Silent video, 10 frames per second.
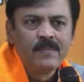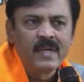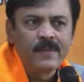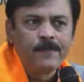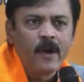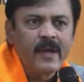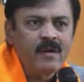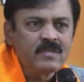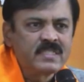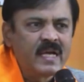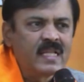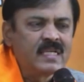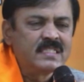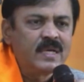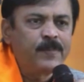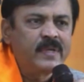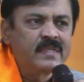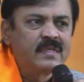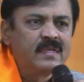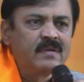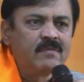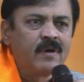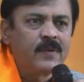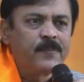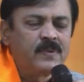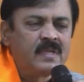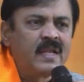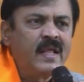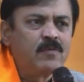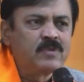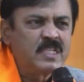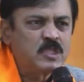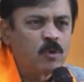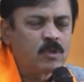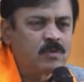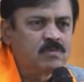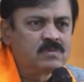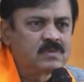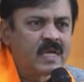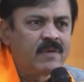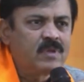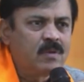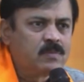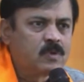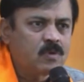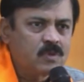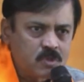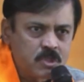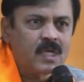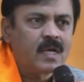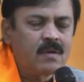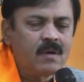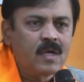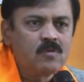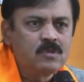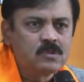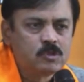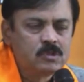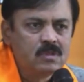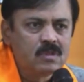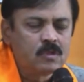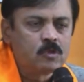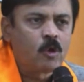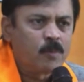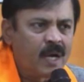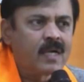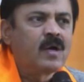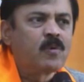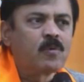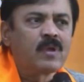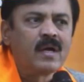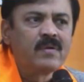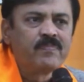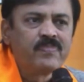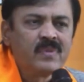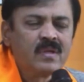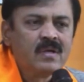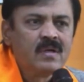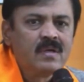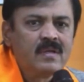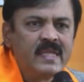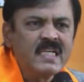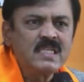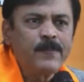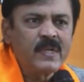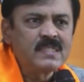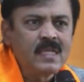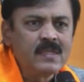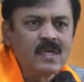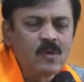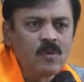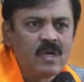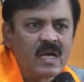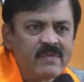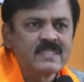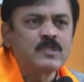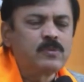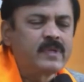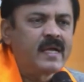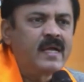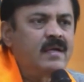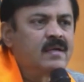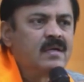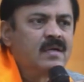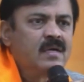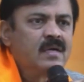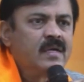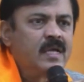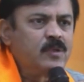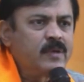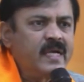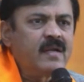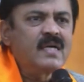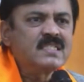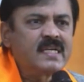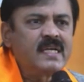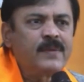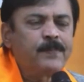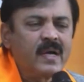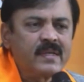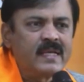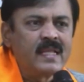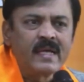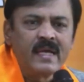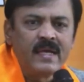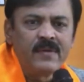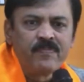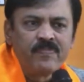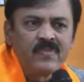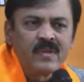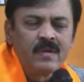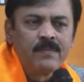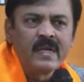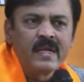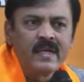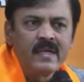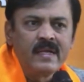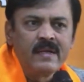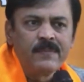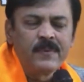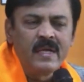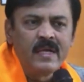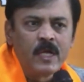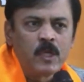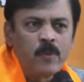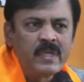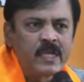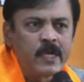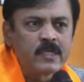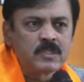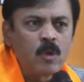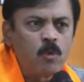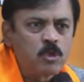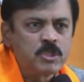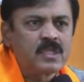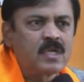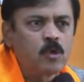మరి బాయ్కాట్ చేయాలని చెప్పి వారు నిర్ణయం తీసుకోవటం కేవలం దురదృష్టకరం కాదు దుర్మార్గం కూడా దేశ ప్రజలందరూ గర్విస్తుంటే ఎందుకు ఈ రాజకీయ పార్టీలకి మరి ఈ ఇటువంటి సంకుచిత